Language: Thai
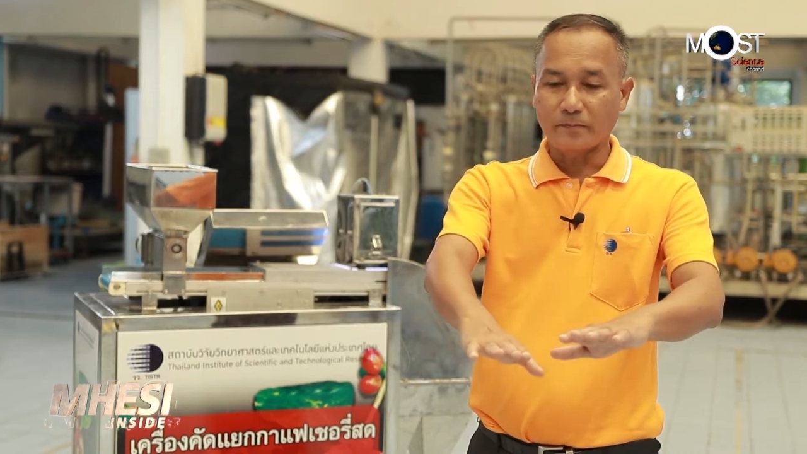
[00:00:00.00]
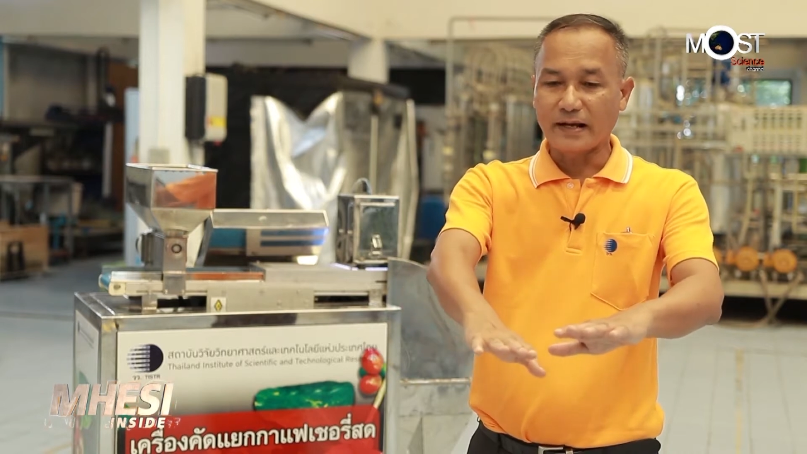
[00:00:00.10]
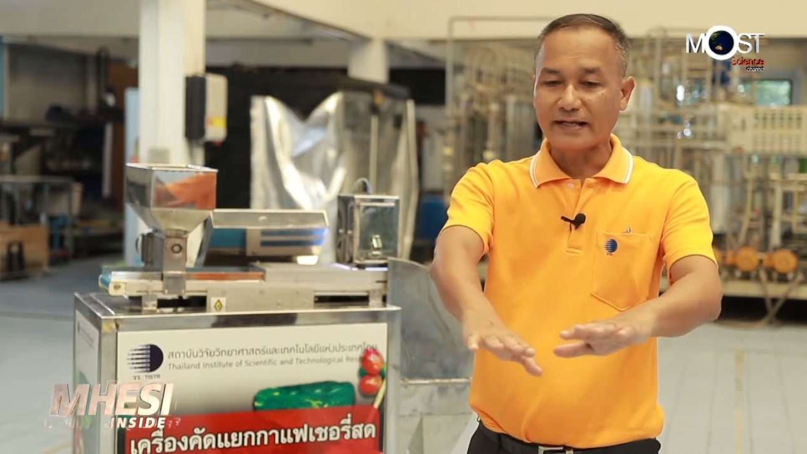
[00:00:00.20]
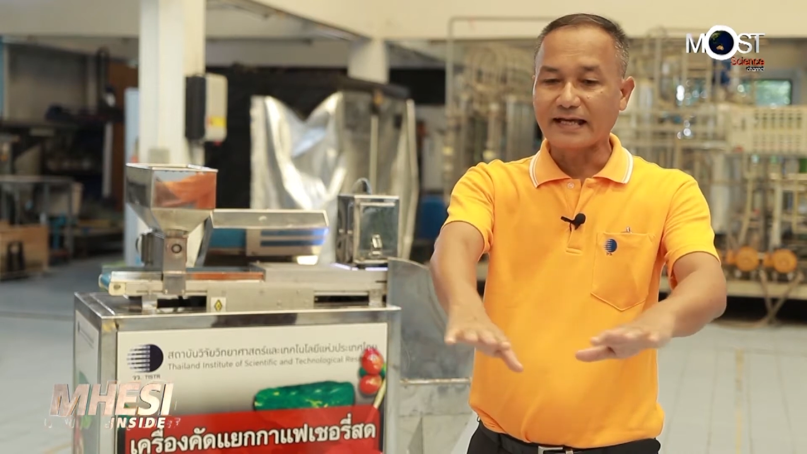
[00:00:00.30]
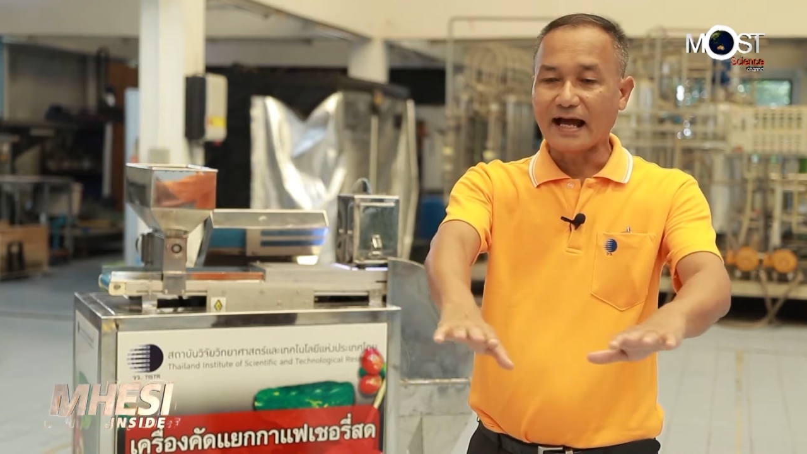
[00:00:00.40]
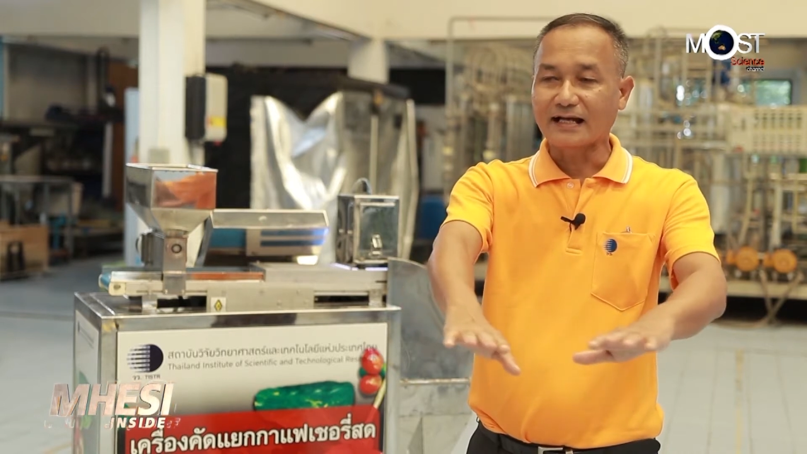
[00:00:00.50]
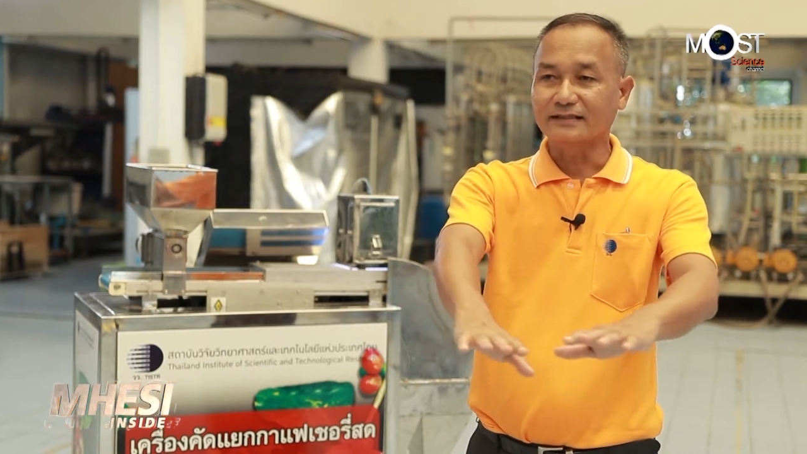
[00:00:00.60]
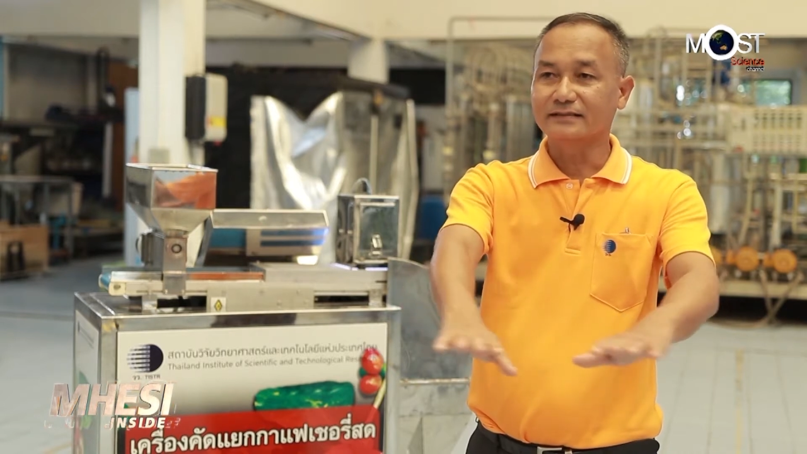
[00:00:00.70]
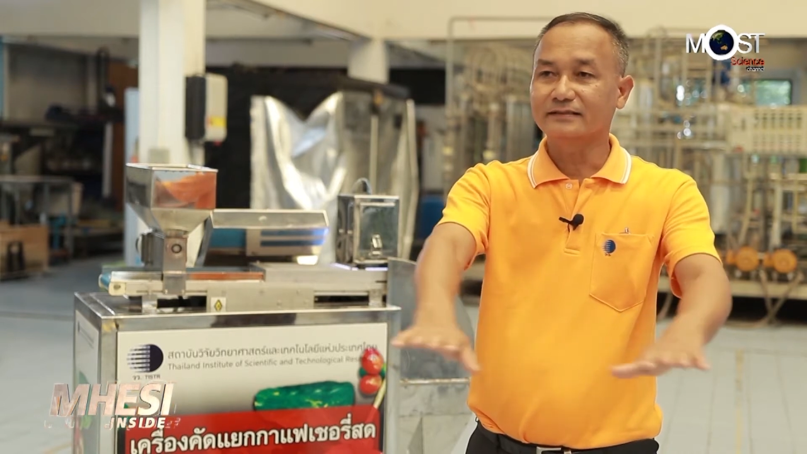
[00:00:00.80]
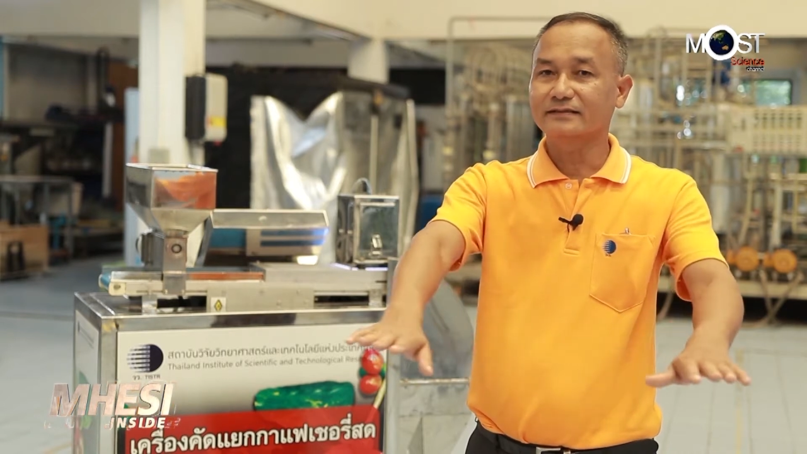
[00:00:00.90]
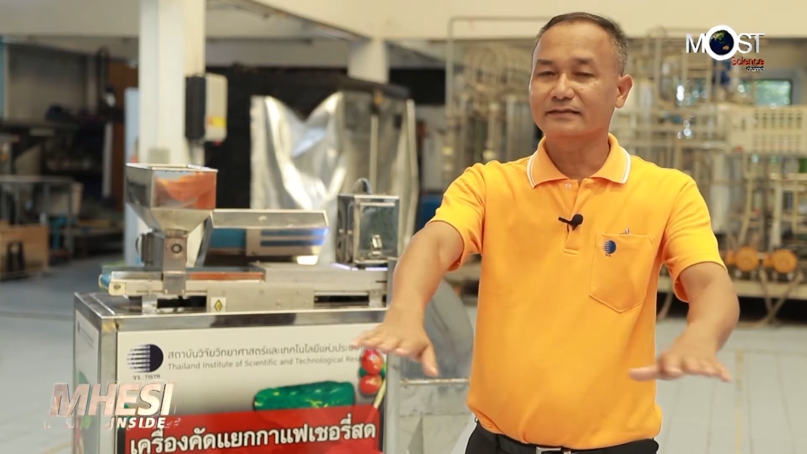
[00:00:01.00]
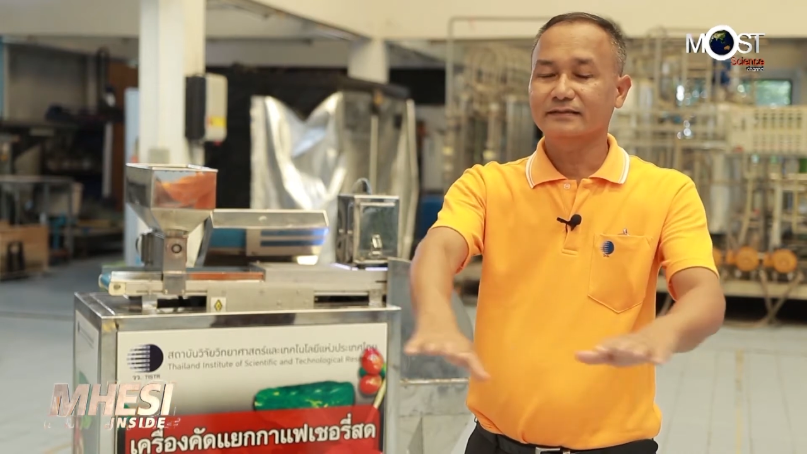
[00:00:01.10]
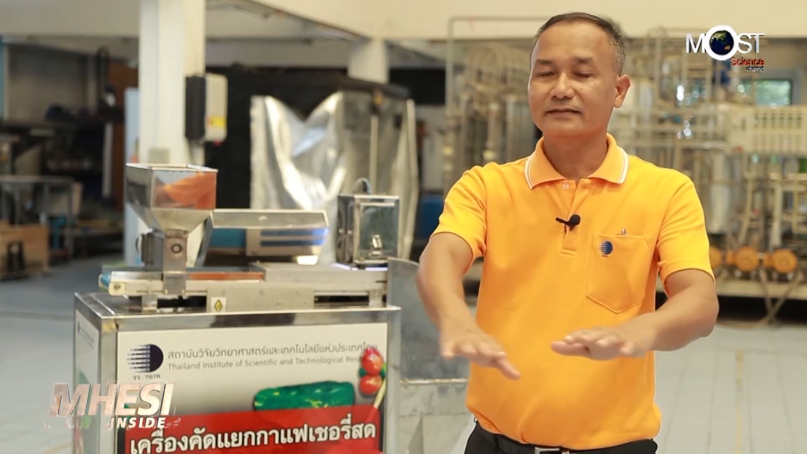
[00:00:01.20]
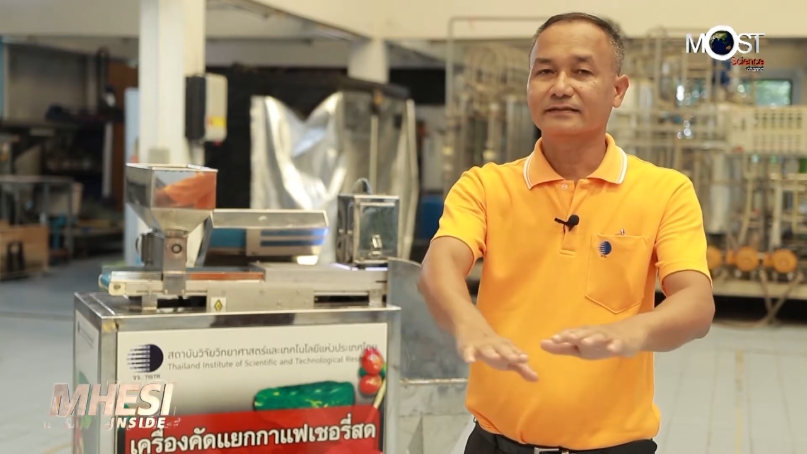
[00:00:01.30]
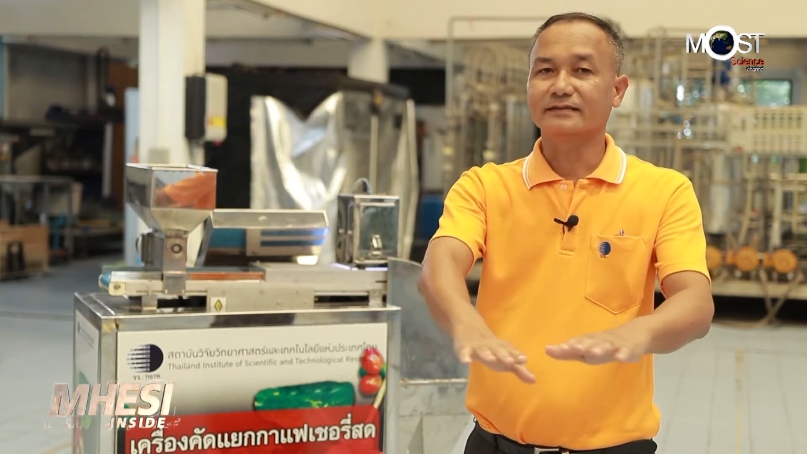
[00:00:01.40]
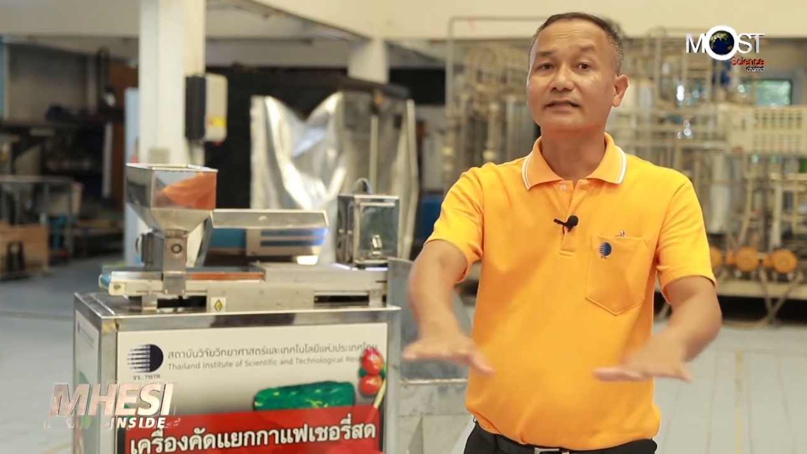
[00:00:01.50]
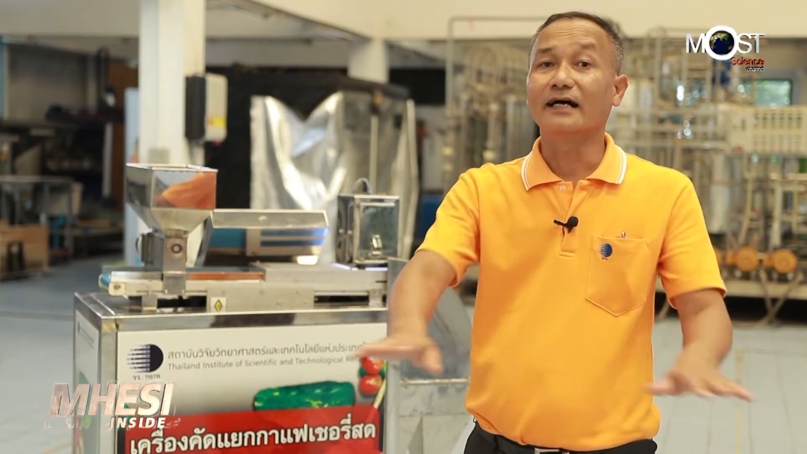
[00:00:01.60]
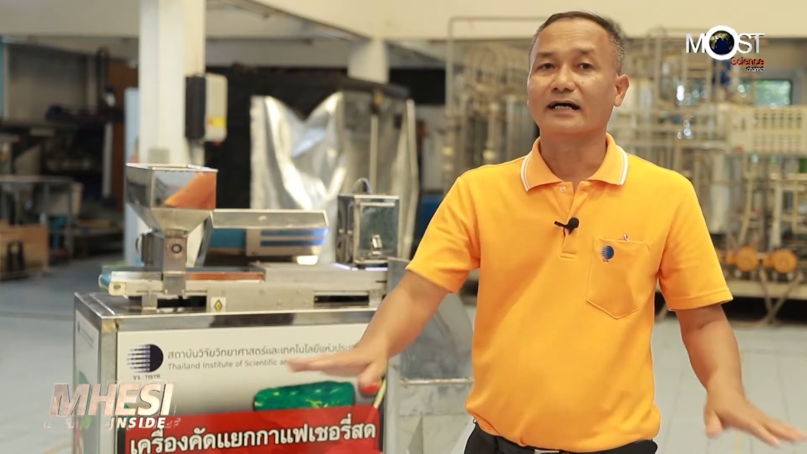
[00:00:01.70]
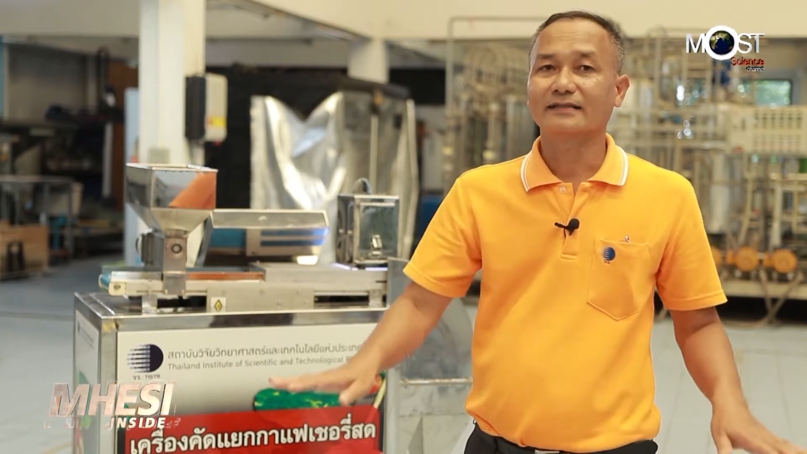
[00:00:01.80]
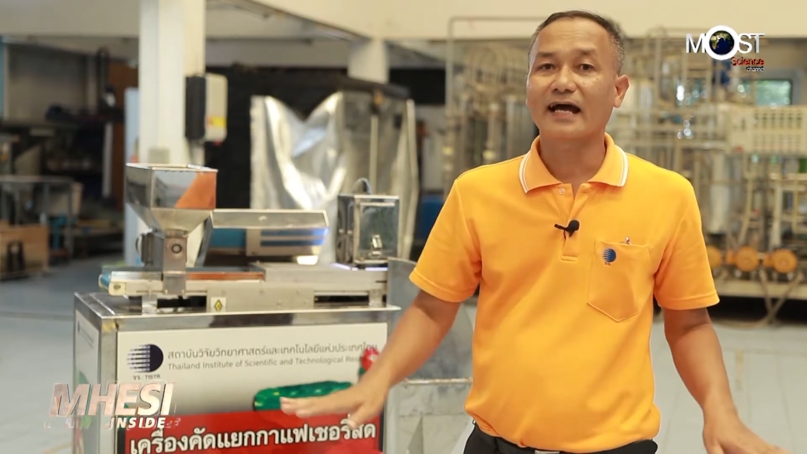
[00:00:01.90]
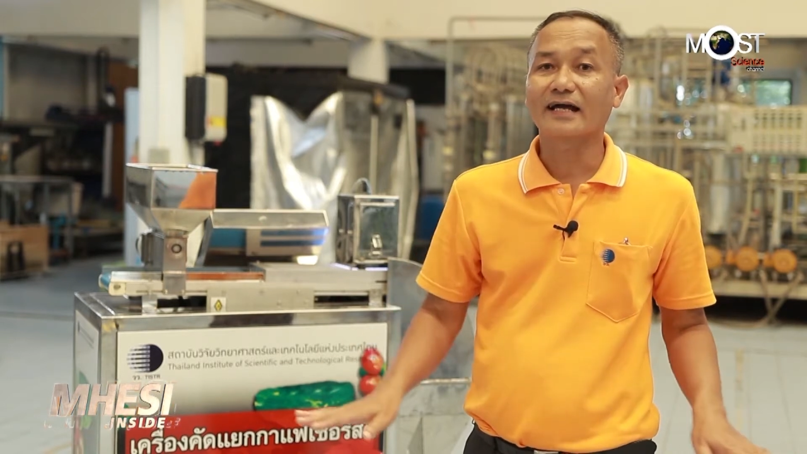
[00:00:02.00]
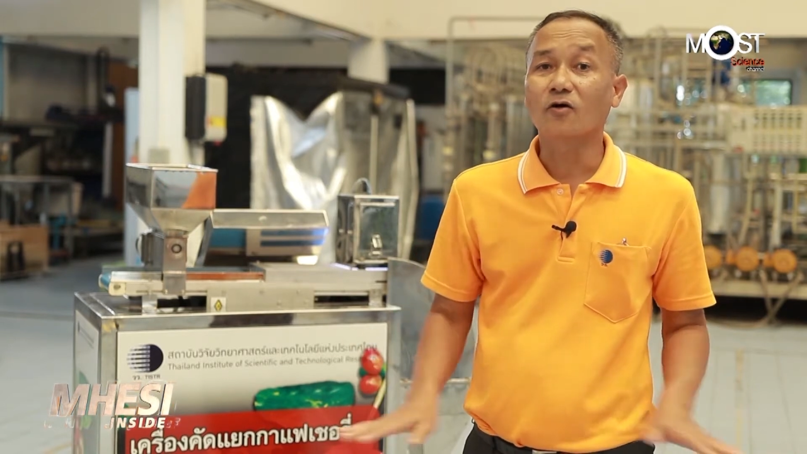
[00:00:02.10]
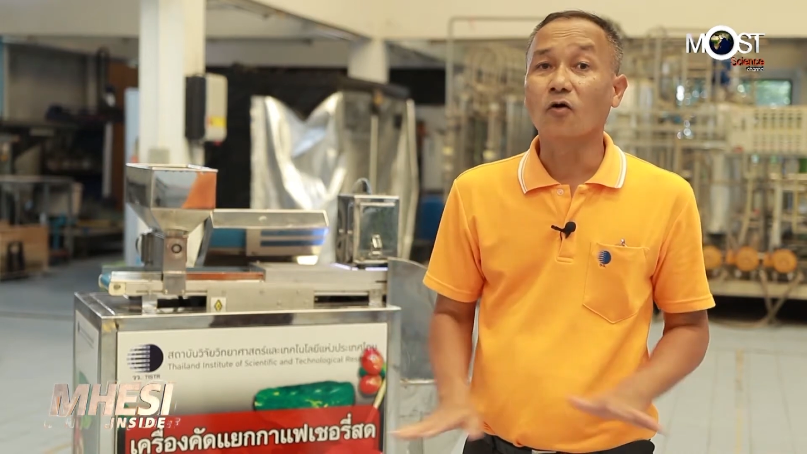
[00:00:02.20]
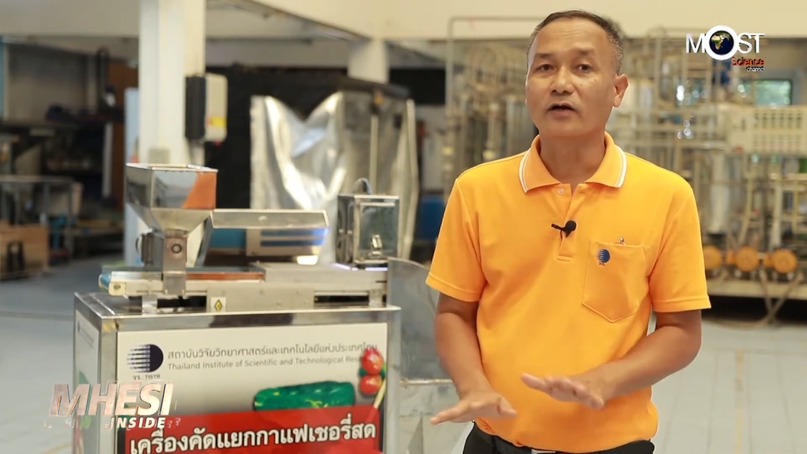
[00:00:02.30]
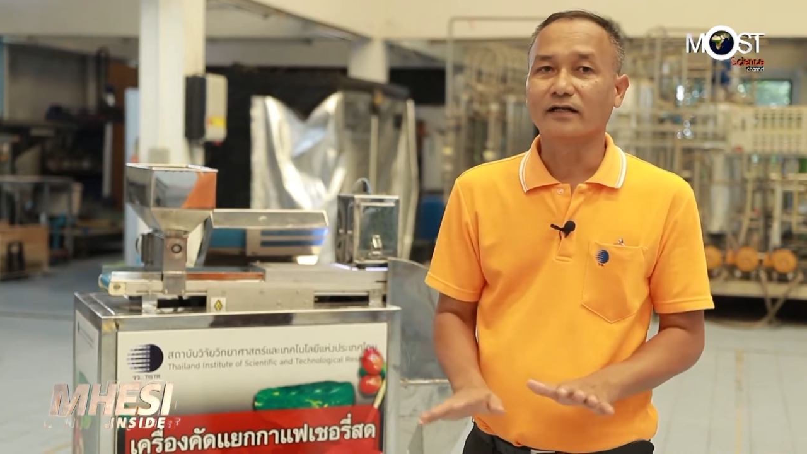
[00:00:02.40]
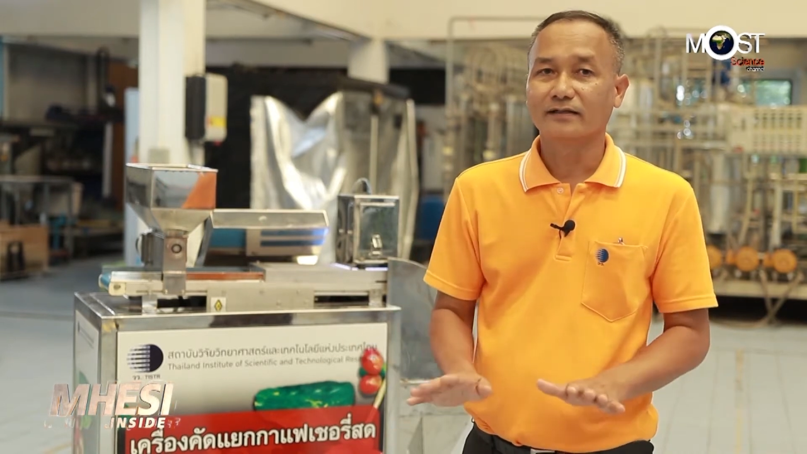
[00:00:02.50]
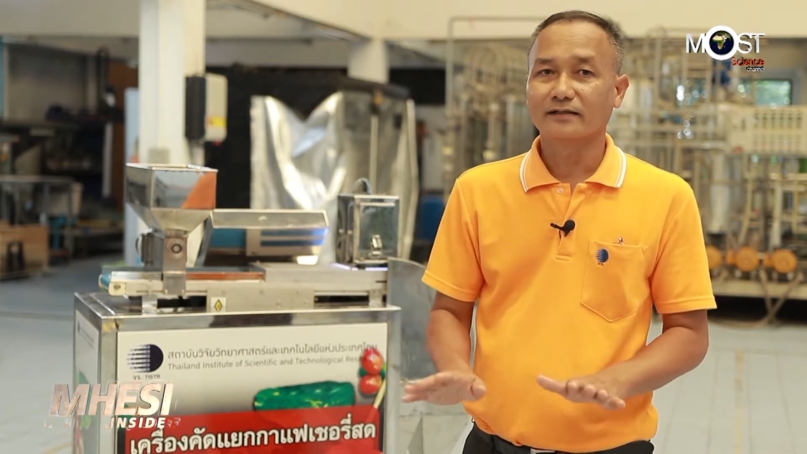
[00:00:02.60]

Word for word: ผ้ายางหรือเสื่อใต้โคน